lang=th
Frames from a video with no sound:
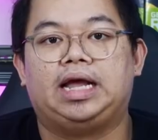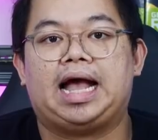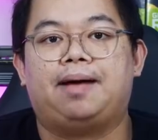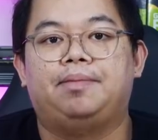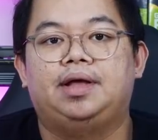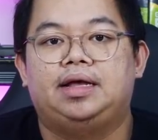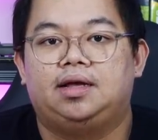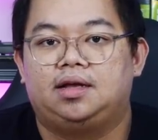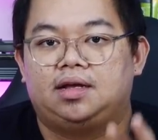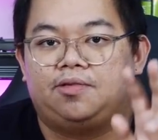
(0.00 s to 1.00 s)
นะครับ
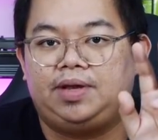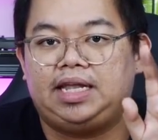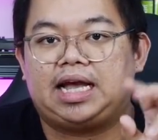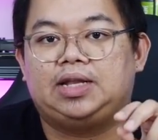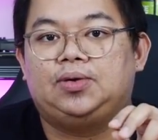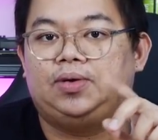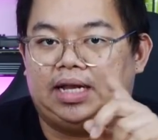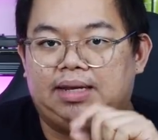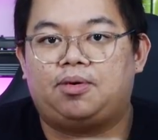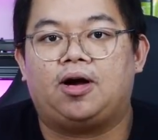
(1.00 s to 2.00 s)
วิธีการดูอ
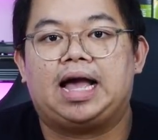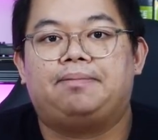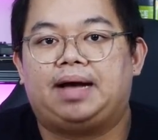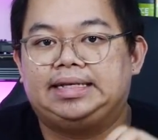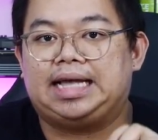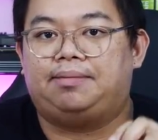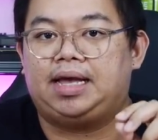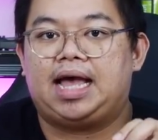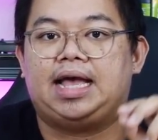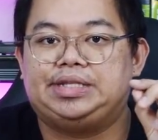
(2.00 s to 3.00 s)
ย่างที่บอกครับ i
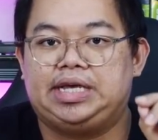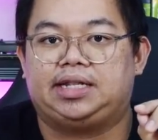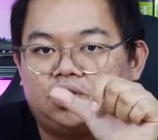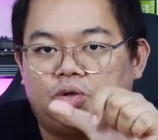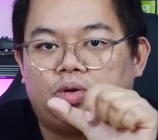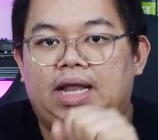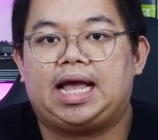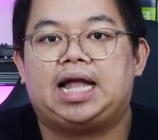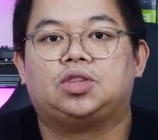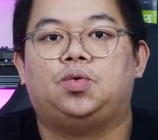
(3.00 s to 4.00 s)
3ให้ 7 ชุดตัวเลข
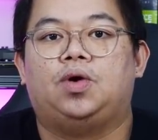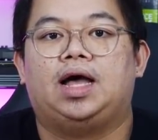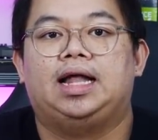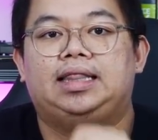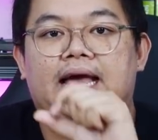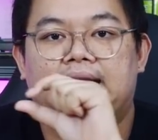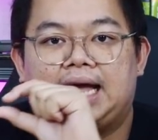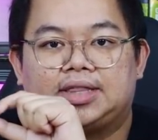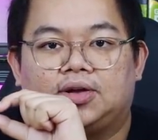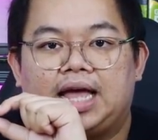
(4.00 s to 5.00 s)
5 ตัว และร
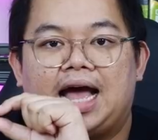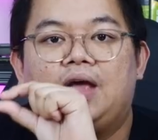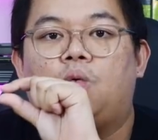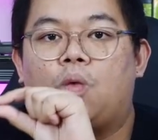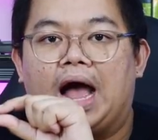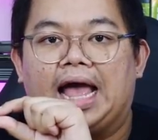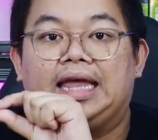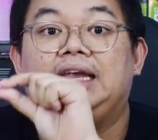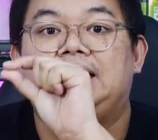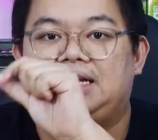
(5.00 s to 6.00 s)
หัสต่อท้าย y
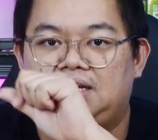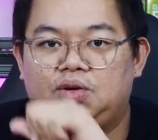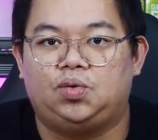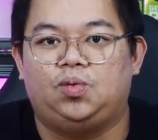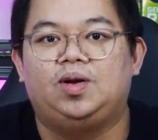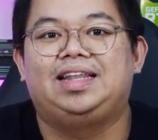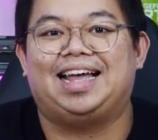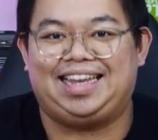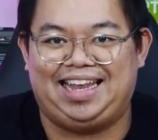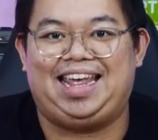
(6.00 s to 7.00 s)
หรือ u
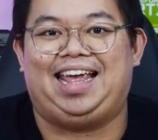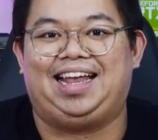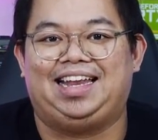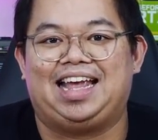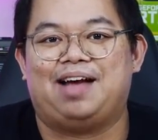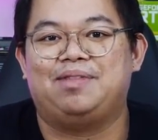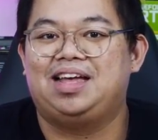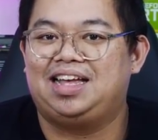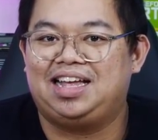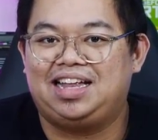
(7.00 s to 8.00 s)
นั่นเองนะครับ
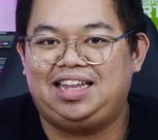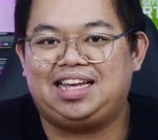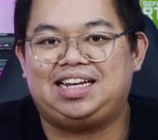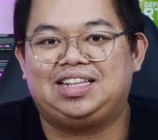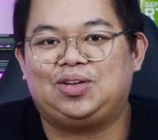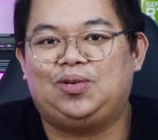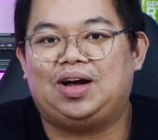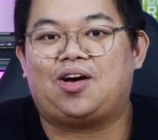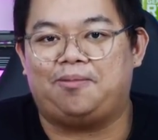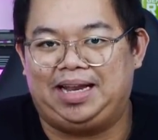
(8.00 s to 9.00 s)
นี่คือตัว
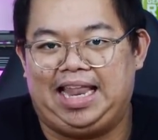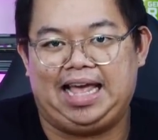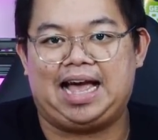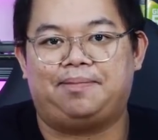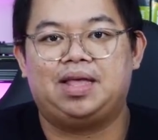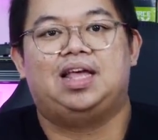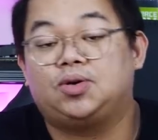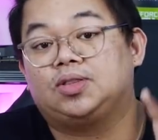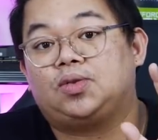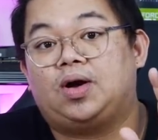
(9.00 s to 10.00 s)
Comet Lake ครับ ส่
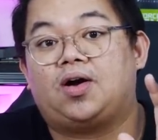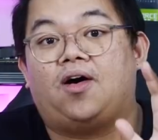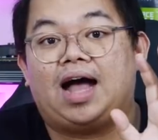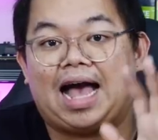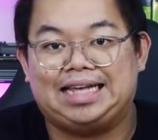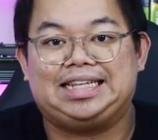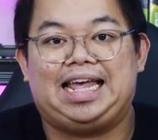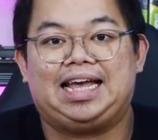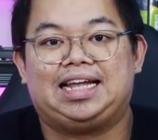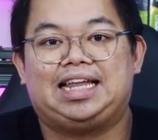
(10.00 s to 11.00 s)
วนตัวของ Ice
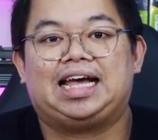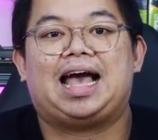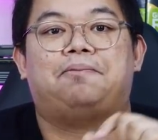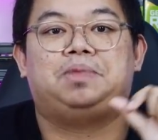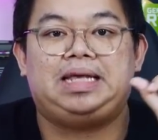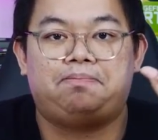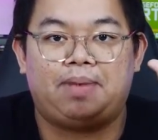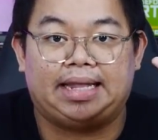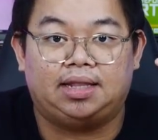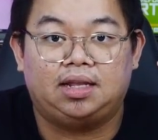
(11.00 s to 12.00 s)
Lake นะครับที่เป็น